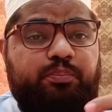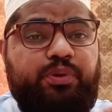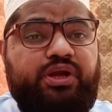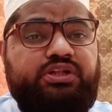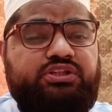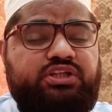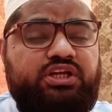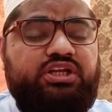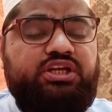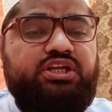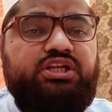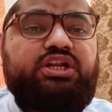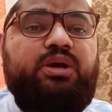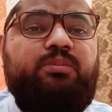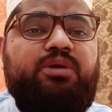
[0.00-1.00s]

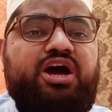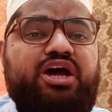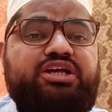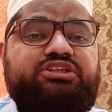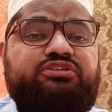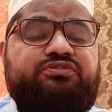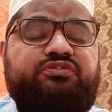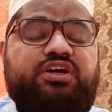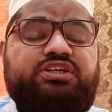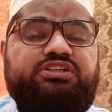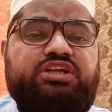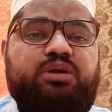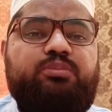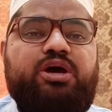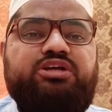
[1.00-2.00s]
बेहतरीन नमाज
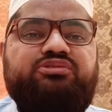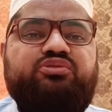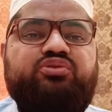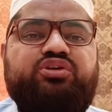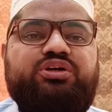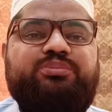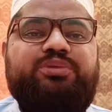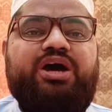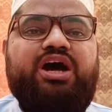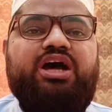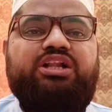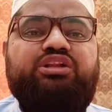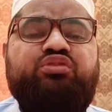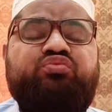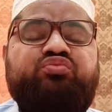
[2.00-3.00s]
फ़र्ज़ नमाज़ों के
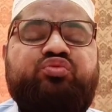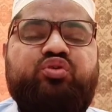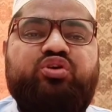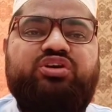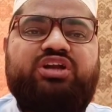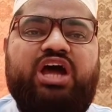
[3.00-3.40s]
बाद वो